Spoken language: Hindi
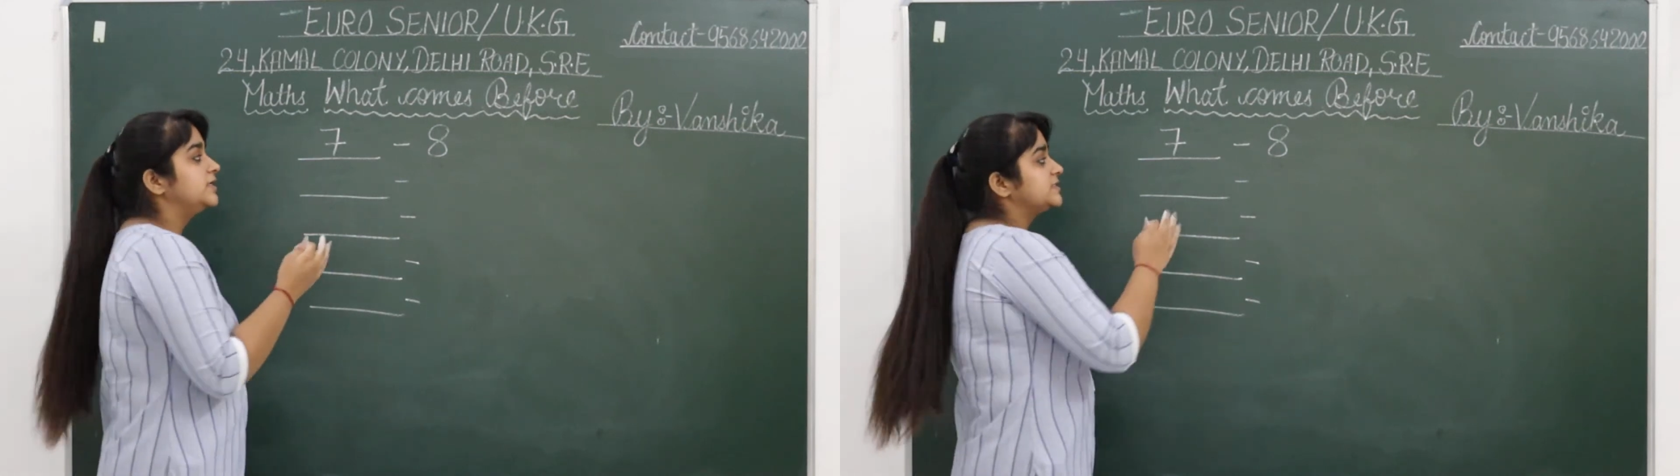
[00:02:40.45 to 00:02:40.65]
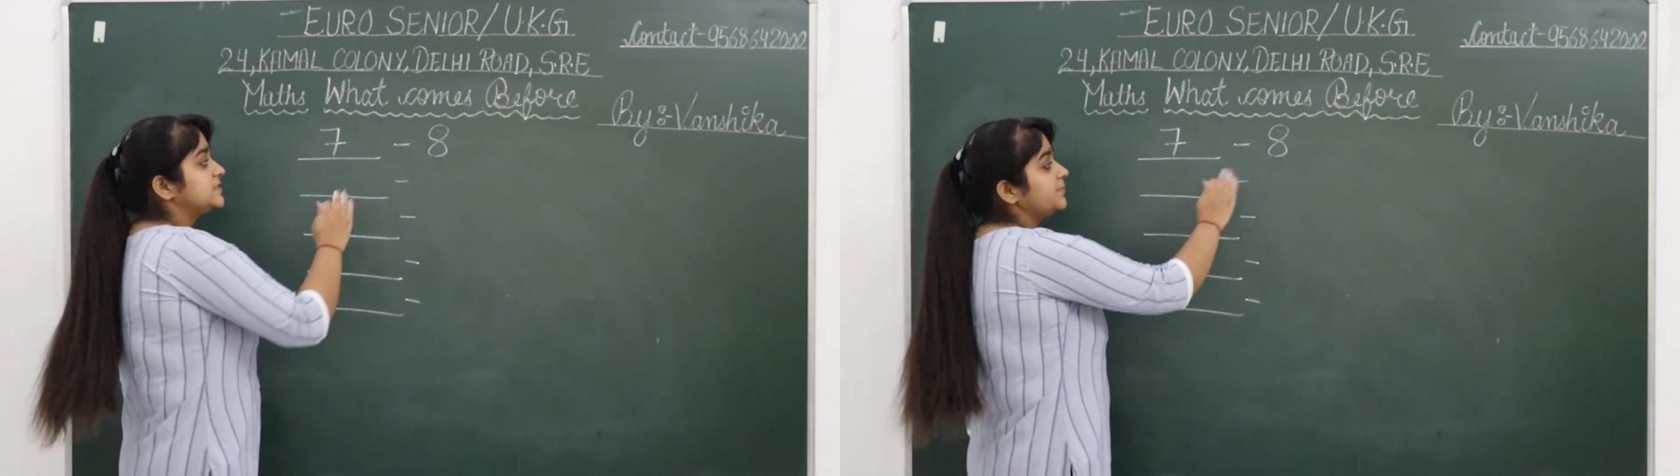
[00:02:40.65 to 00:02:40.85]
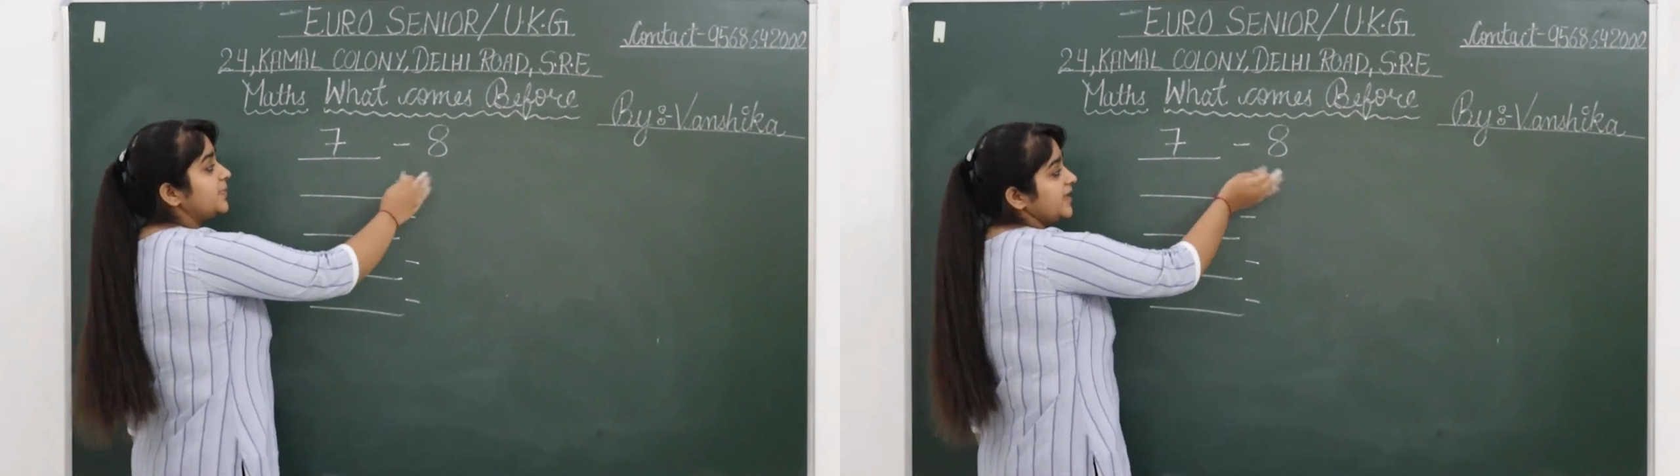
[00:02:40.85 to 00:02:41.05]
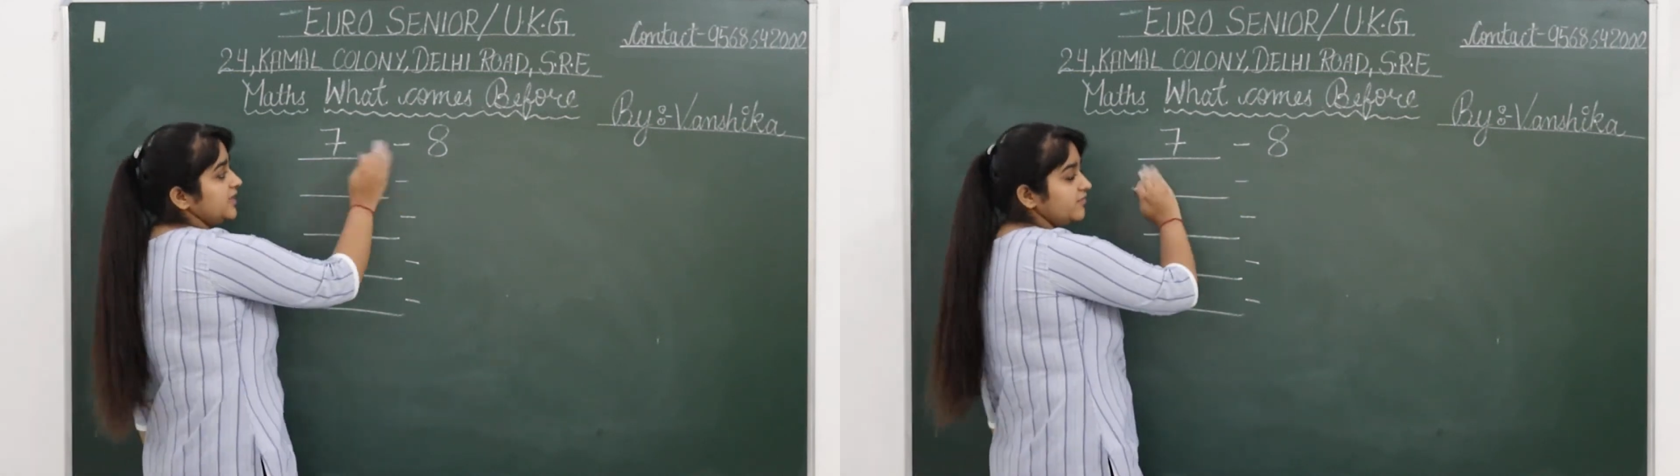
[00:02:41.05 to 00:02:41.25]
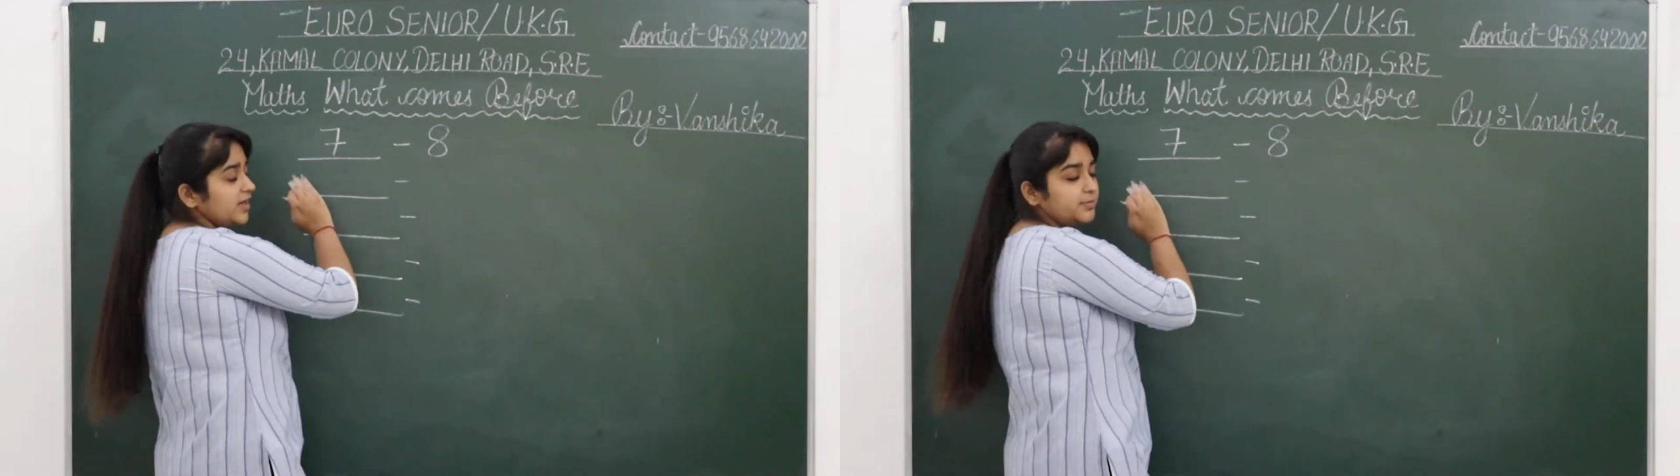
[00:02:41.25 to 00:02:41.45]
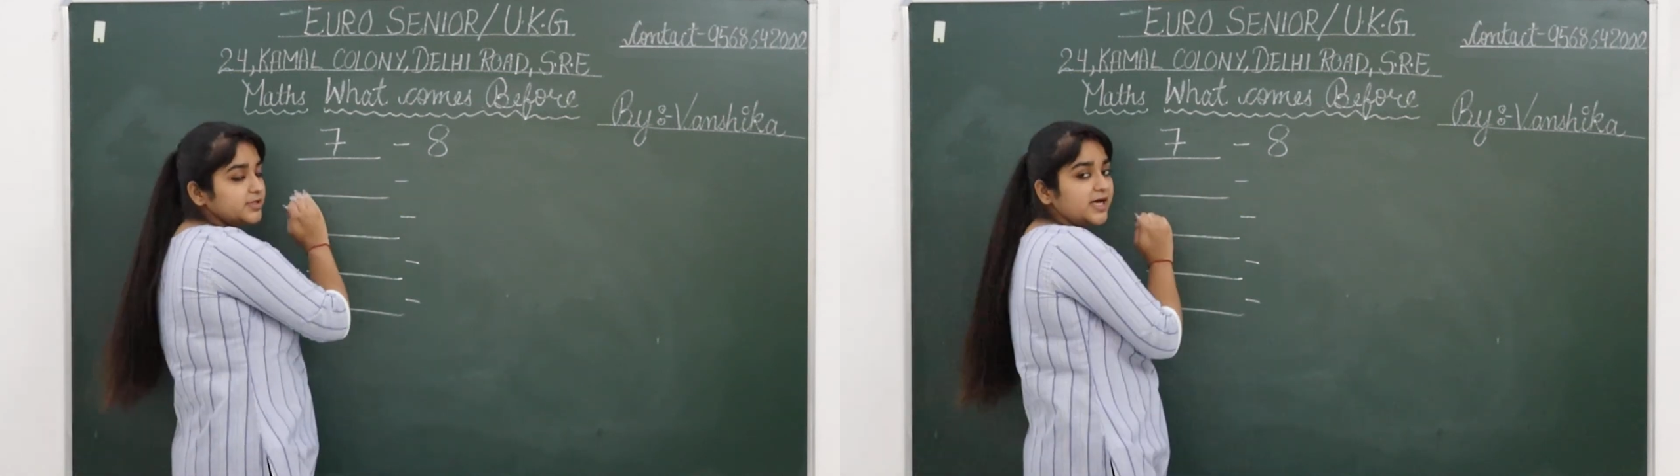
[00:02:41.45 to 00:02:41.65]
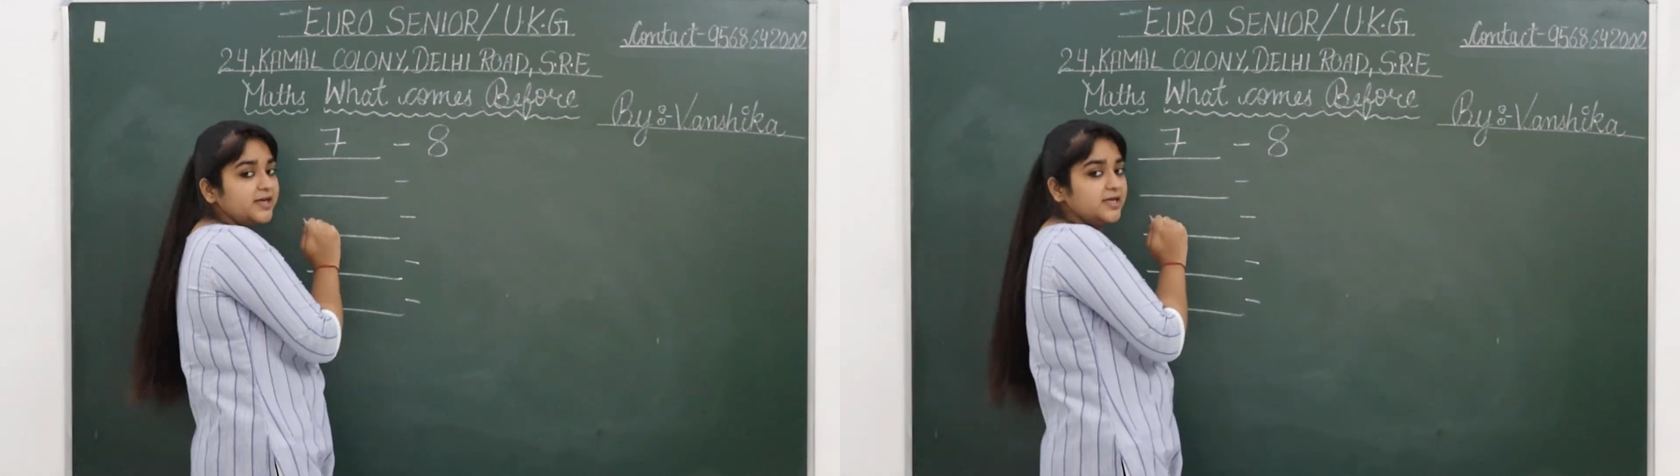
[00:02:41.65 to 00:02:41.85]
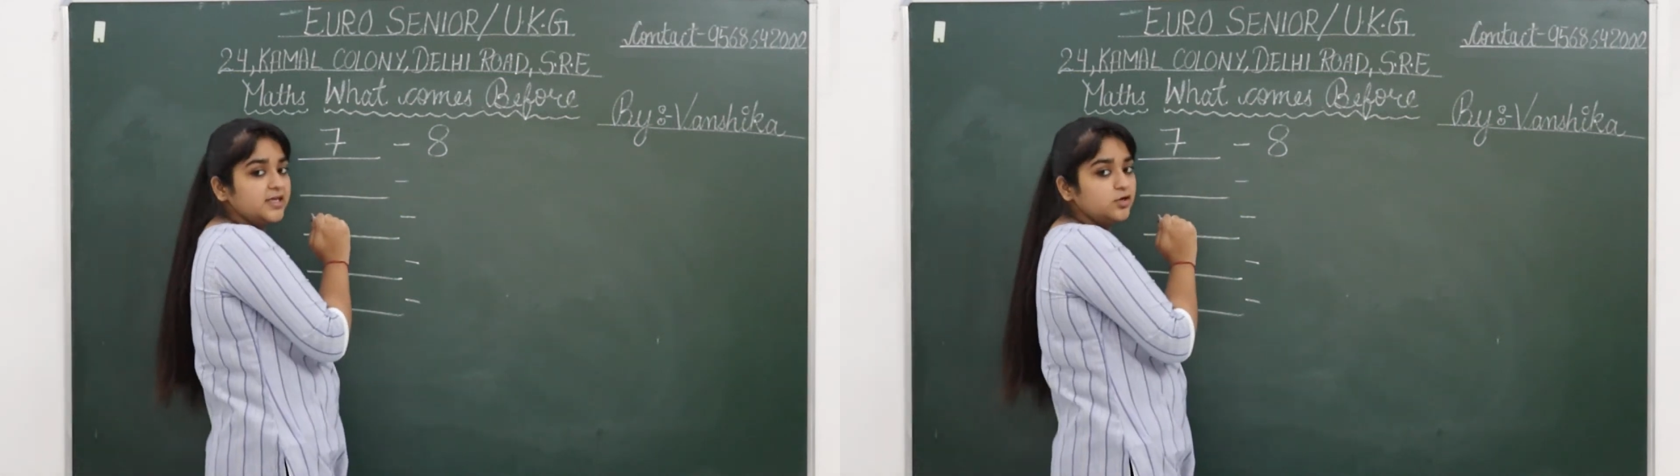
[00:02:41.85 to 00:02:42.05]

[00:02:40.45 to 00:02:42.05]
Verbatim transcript: कि इससे पहले वाला बताना है